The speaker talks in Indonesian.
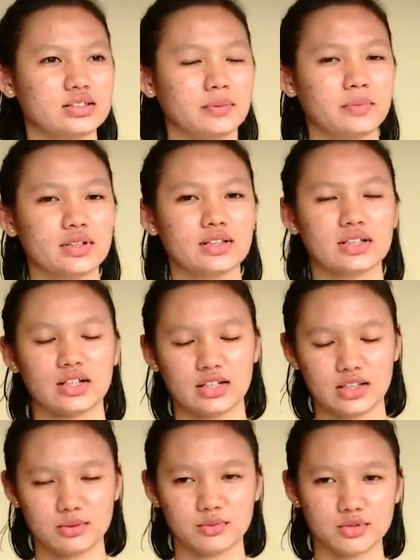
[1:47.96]
cepat
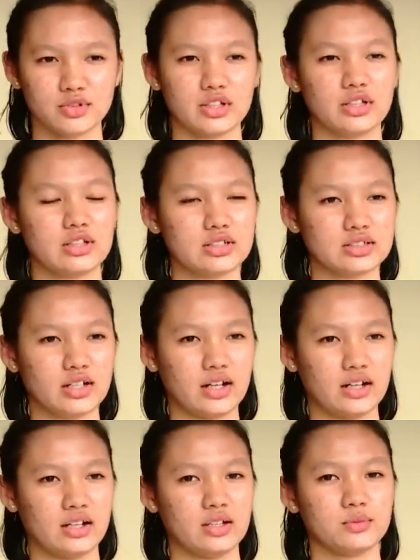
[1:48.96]
ketemu
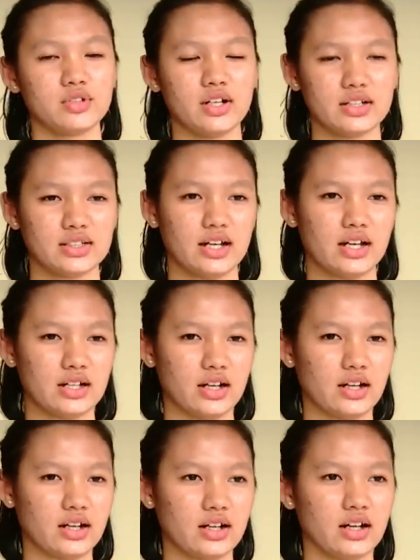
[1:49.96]
sang ibu dan sang
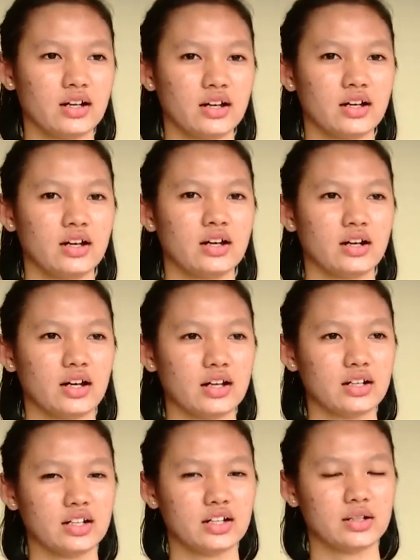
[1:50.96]
anak karena
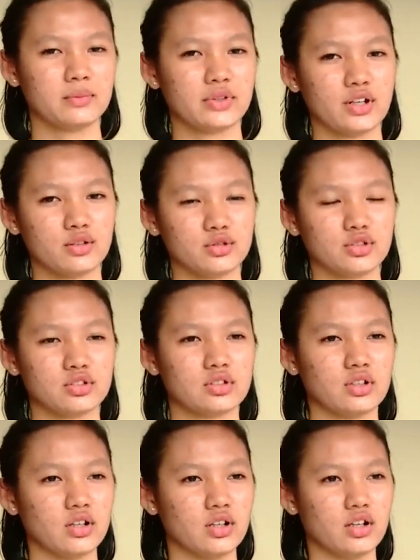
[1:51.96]
kan ini menyangkut
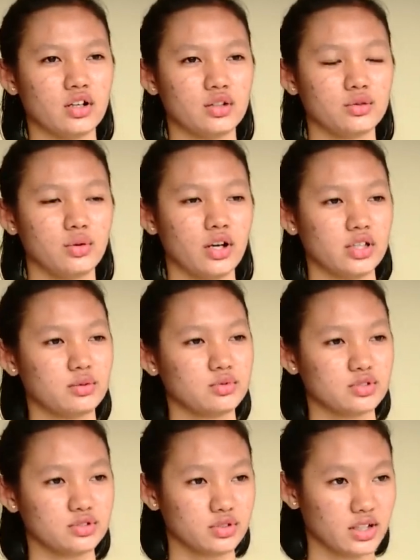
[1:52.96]
e, dua
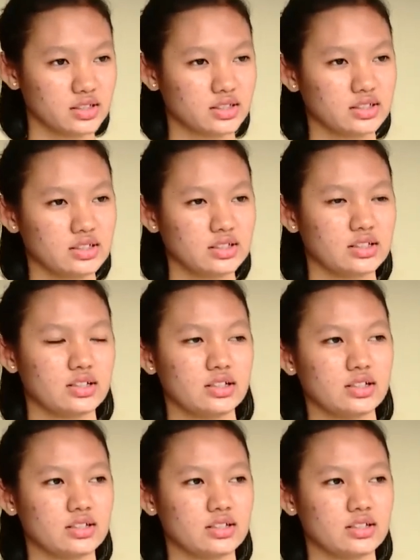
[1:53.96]
ibu juga jadi